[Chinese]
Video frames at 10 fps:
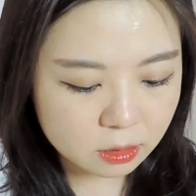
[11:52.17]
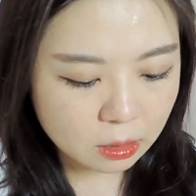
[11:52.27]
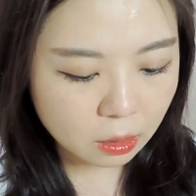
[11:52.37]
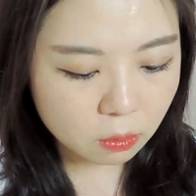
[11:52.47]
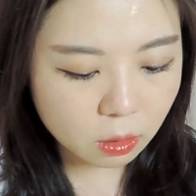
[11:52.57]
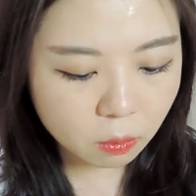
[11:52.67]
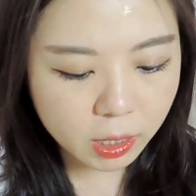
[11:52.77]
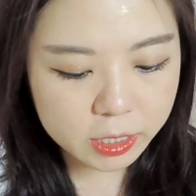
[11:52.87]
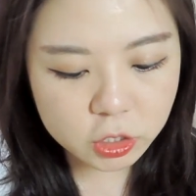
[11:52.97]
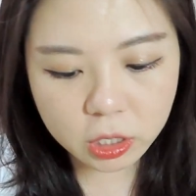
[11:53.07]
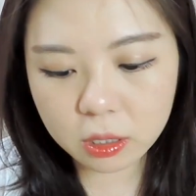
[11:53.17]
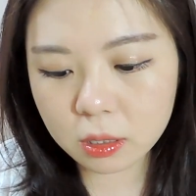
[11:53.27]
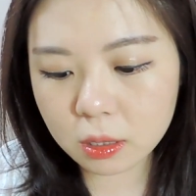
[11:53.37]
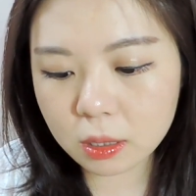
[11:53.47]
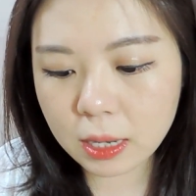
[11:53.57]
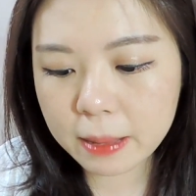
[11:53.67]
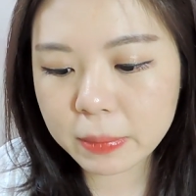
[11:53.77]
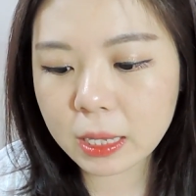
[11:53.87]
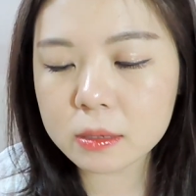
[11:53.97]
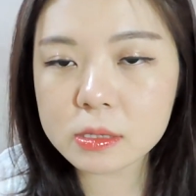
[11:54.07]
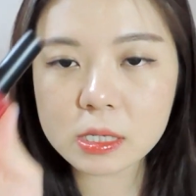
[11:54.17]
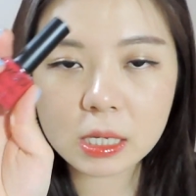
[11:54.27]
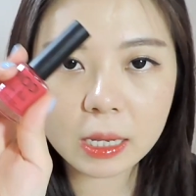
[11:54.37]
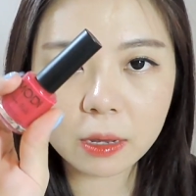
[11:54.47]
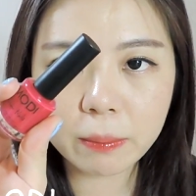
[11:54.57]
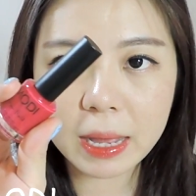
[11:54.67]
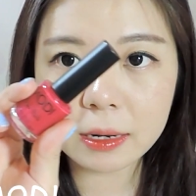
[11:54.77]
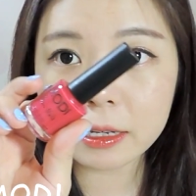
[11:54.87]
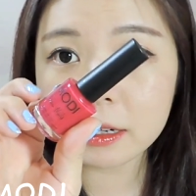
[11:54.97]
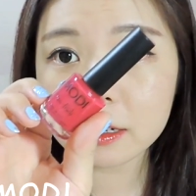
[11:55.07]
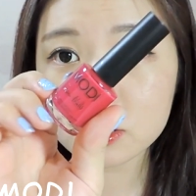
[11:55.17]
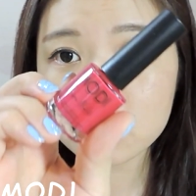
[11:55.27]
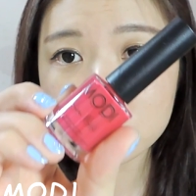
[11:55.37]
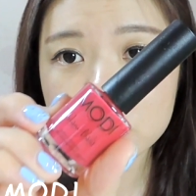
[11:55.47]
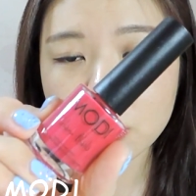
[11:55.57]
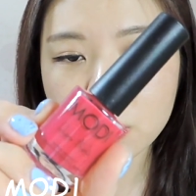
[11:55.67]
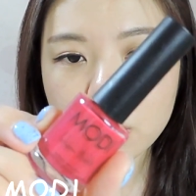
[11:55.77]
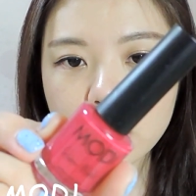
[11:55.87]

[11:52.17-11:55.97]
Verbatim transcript: 然后另外这个 Glam Nail 系列我买了一个，也是这种